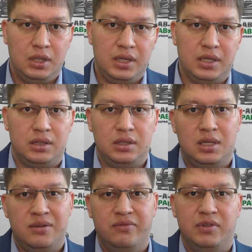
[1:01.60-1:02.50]
Это
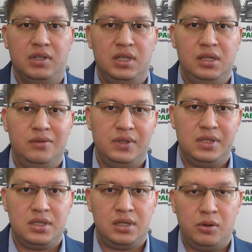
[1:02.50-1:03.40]
МВД в
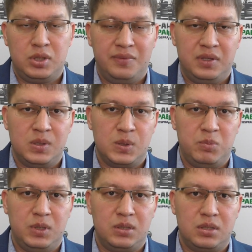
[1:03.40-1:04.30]
лице
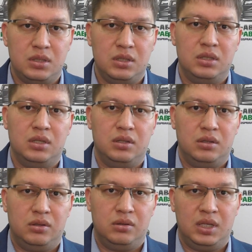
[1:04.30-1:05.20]
госавтоинспекции,
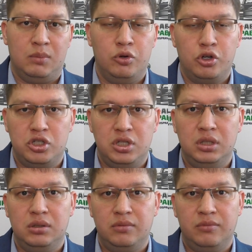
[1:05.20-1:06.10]

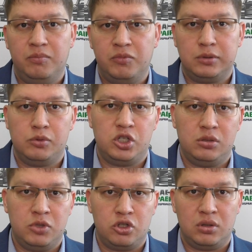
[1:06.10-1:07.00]
таможня в
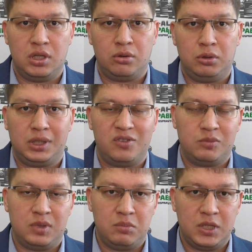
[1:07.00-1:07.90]
случае международных
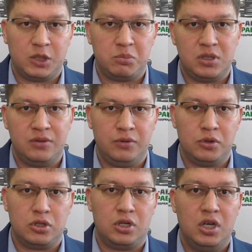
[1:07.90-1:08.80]
автомобильных
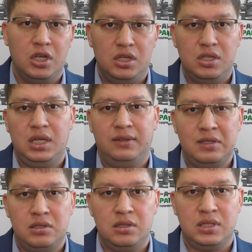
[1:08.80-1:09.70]
перевозок – и,
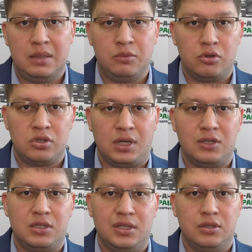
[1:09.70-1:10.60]
соответственно, сам
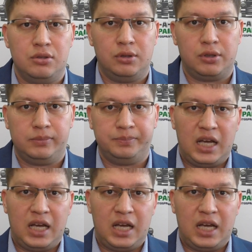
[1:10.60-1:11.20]
Ространснадзор.